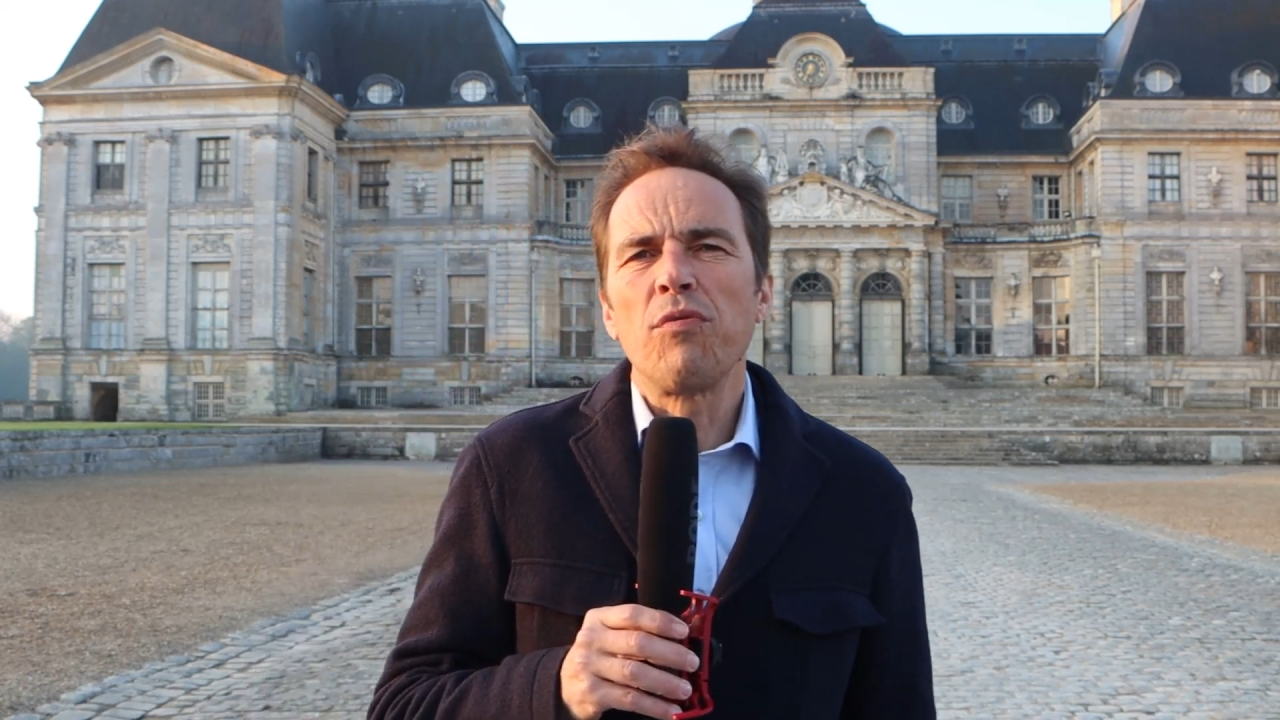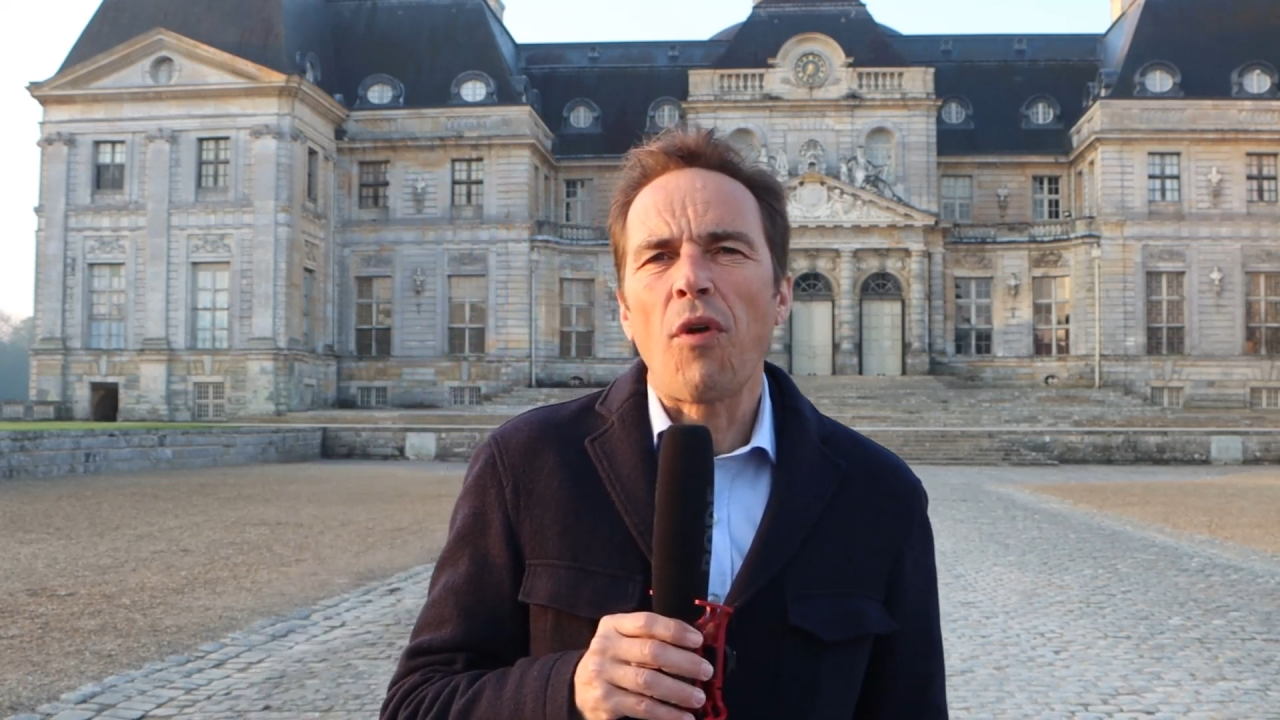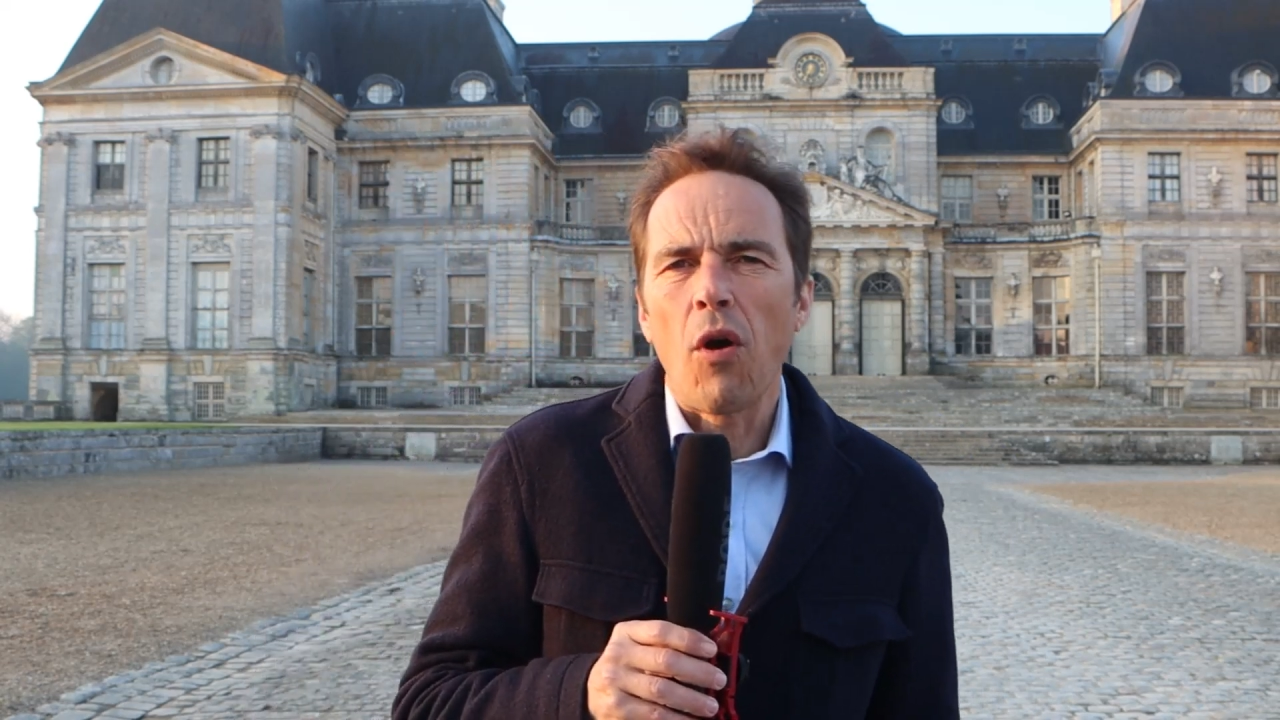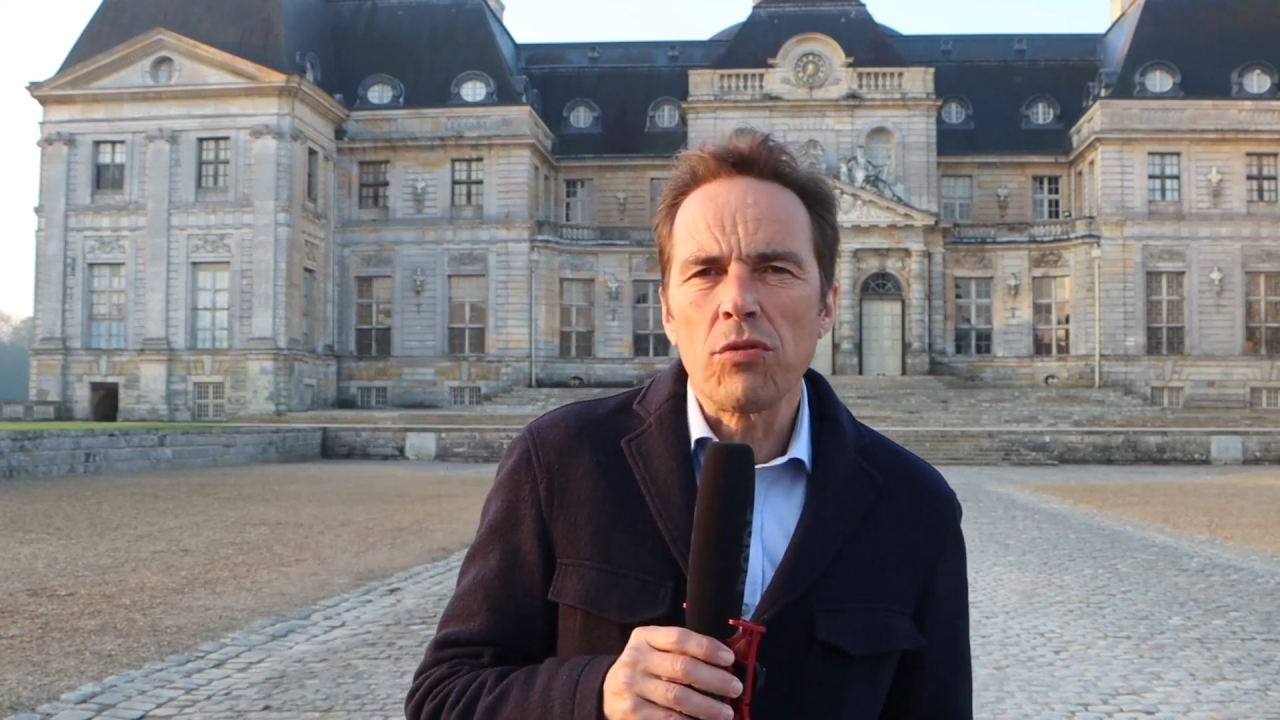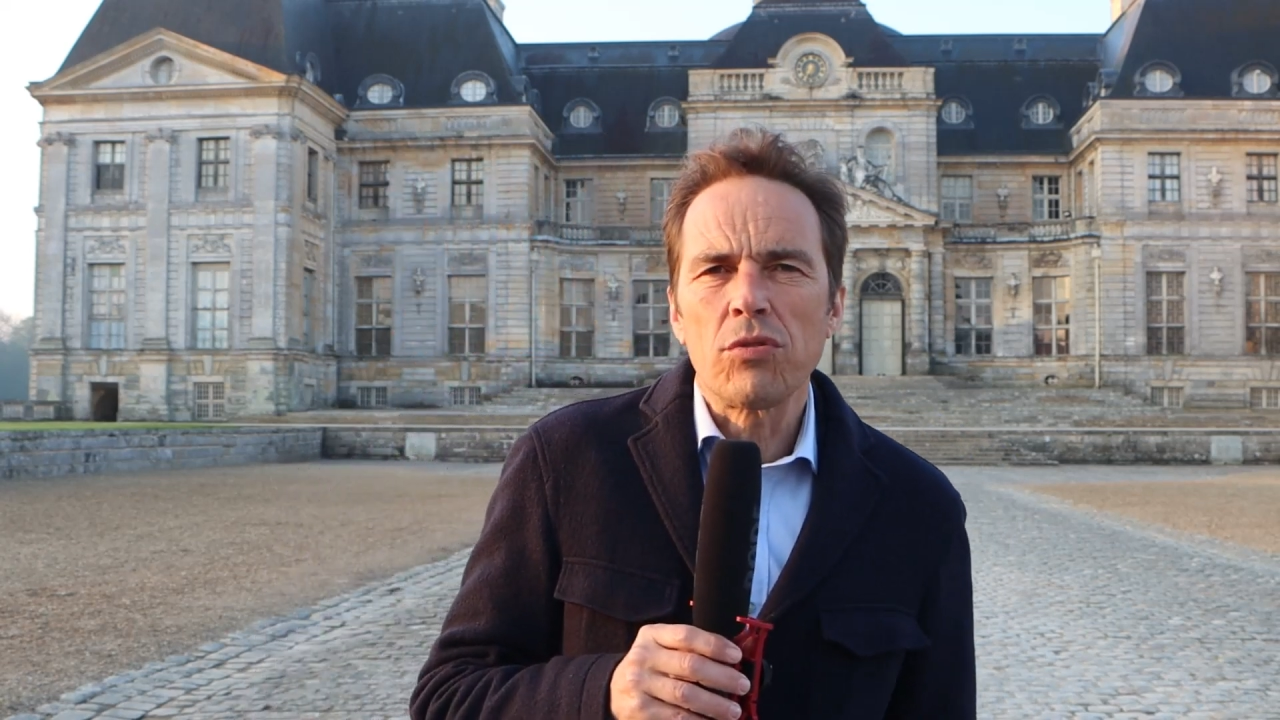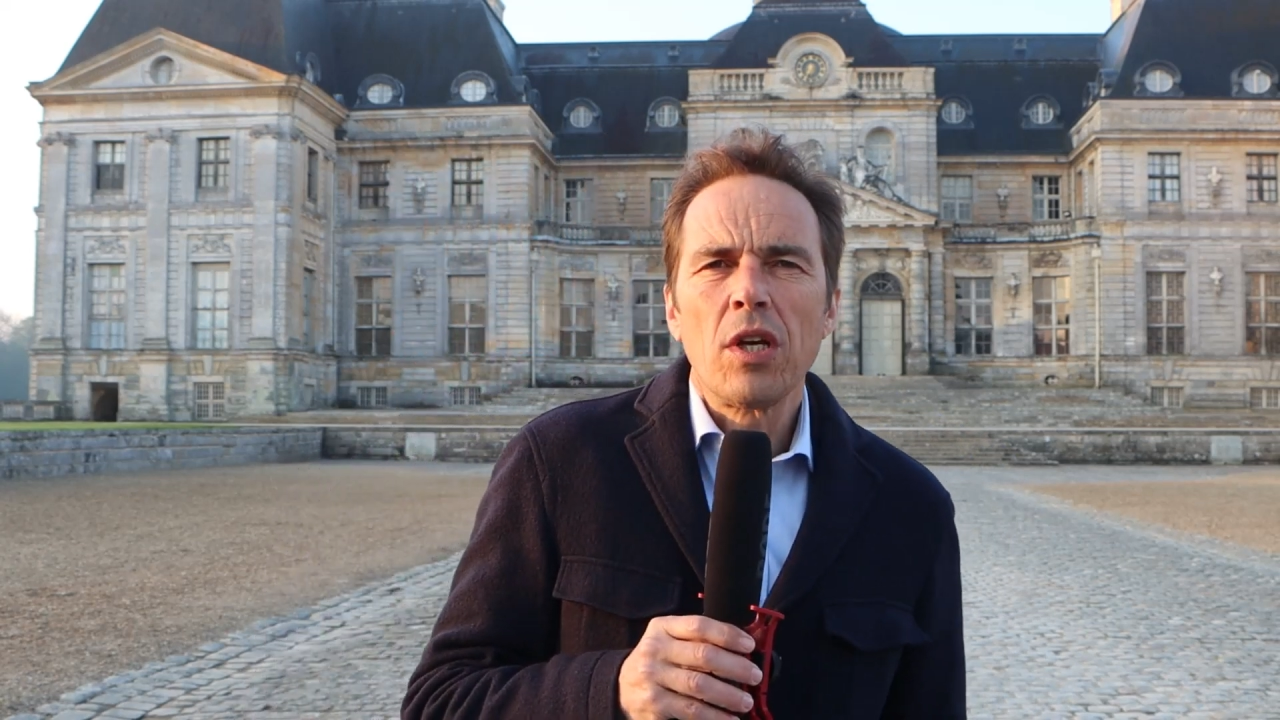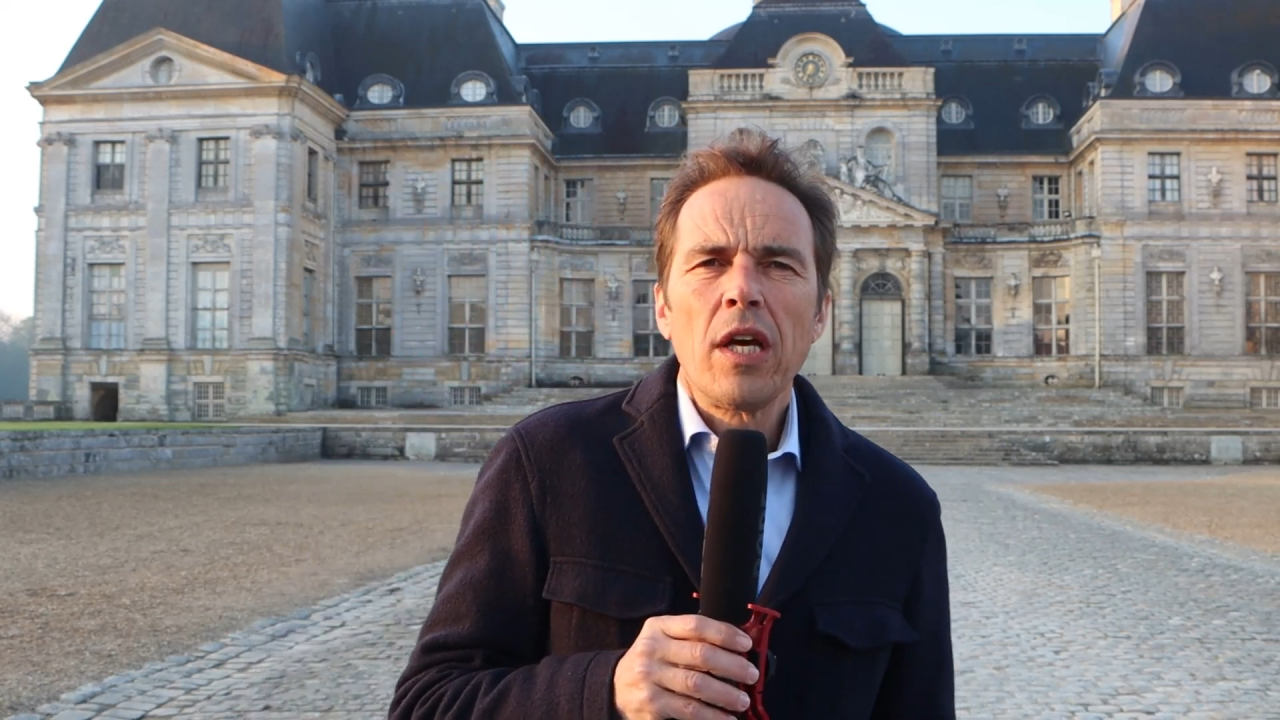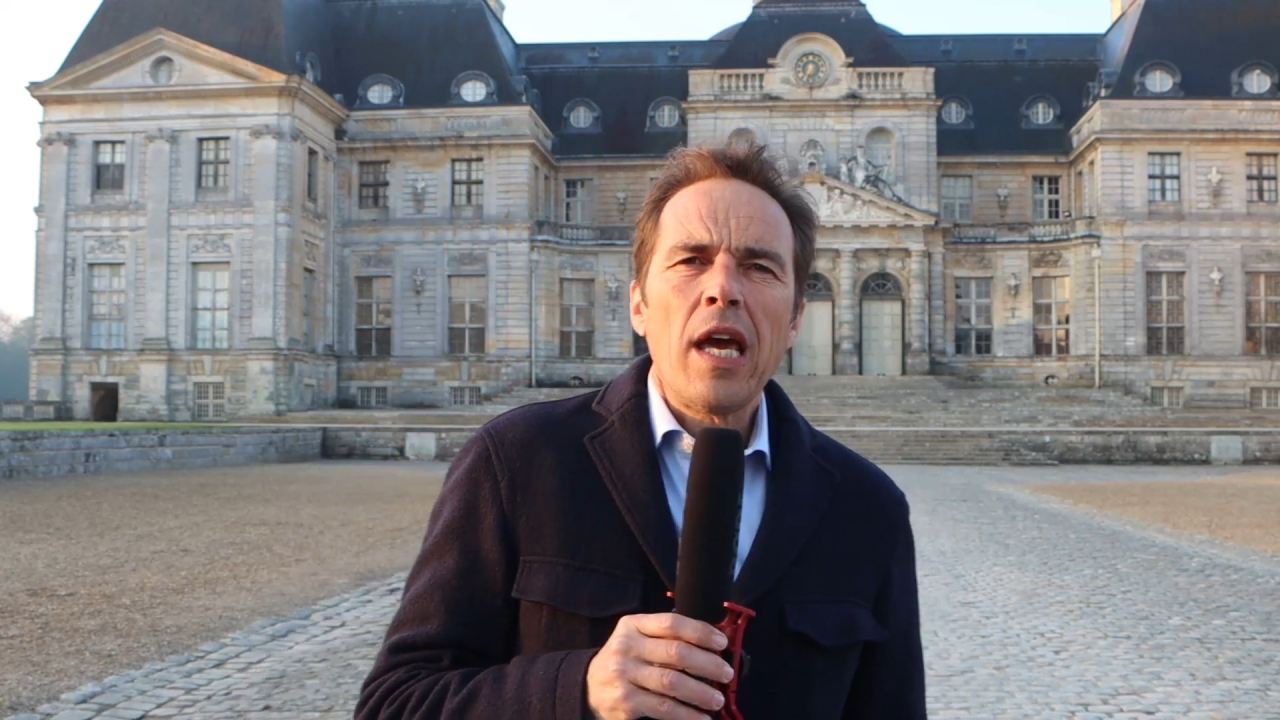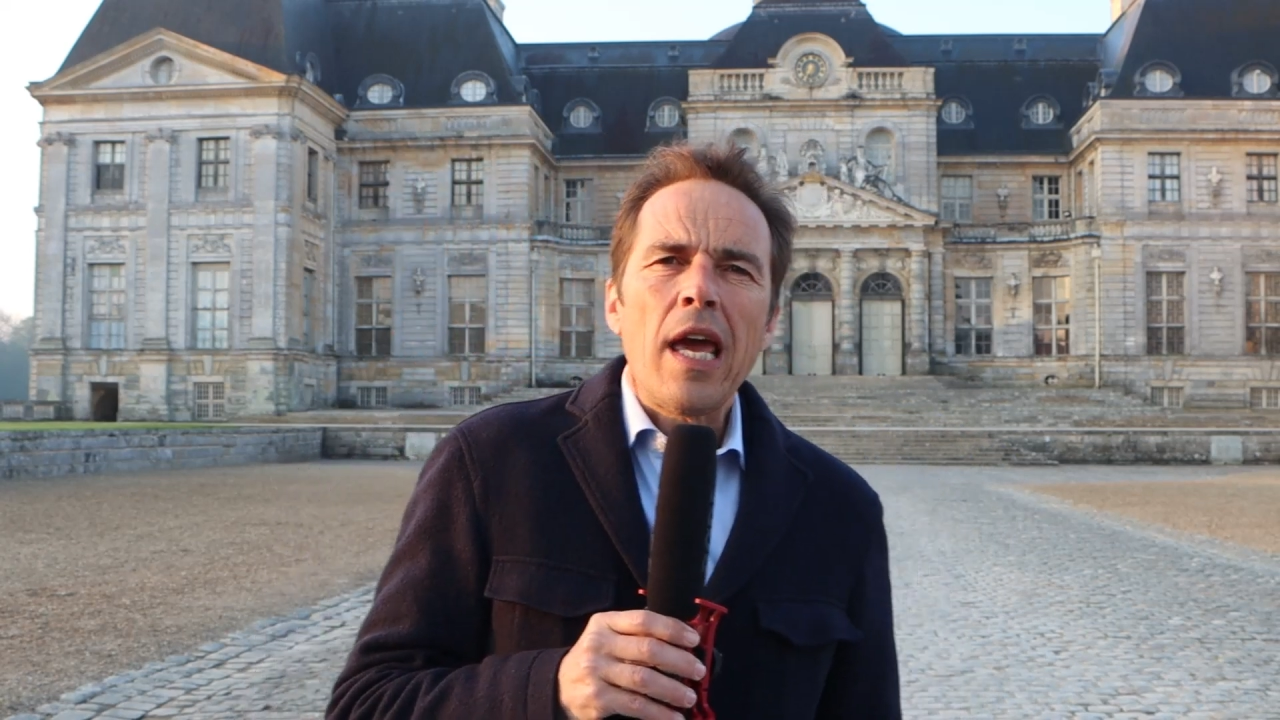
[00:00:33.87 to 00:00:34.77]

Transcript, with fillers: France.